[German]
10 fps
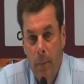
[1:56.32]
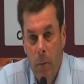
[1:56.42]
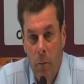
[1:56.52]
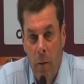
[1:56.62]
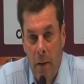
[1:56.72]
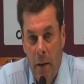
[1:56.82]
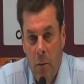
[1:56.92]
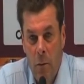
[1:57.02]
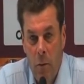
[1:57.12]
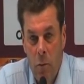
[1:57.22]
Wir werden
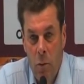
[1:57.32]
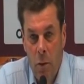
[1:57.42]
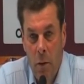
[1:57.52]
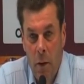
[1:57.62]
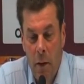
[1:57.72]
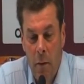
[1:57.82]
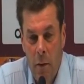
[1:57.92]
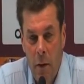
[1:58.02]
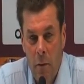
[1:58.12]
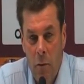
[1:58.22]
alles versuchen, den
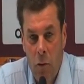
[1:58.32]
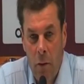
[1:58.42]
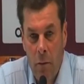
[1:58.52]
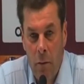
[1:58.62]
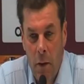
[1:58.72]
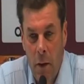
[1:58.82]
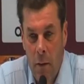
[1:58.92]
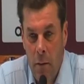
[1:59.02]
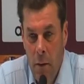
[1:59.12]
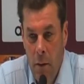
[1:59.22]
Klassenerhalt zu schaffen. Eine
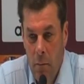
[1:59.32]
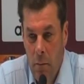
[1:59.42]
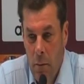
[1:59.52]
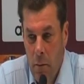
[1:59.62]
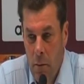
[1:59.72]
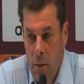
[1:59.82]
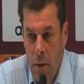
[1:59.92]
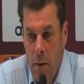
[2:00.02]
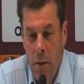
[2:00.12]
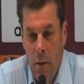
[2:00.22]
Garantie
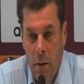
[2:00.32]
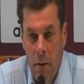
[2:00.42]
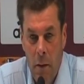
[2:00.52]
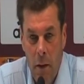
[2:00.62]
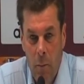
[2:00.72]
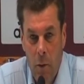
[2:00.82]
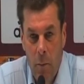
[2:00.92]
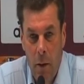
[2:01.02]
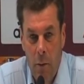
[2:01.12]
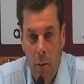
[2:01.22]
kann ich Ihnen nicht geben, können
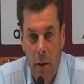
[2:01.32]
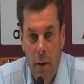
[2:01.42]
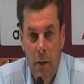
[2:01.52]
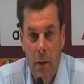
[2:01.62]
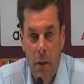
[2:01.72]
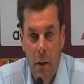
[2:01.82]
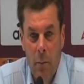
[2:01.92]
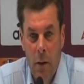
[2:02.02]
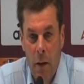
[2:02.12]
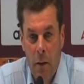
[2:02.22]
meine Kollegen Ihnen nicht
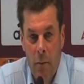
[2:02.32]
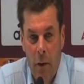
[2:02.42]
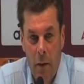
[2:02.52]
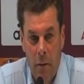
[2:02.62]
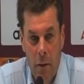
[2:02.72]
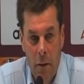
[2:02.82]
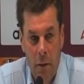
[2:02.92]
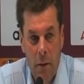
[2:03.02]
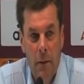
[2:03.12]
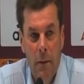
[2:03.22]
geben, die die anderen Vereine
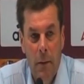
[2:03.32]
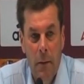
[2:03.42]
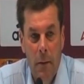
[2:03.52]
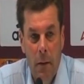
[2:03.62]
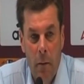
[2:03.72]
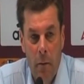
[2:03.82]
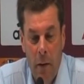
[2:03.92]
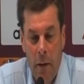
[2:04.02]
trainieren. Aber wir werden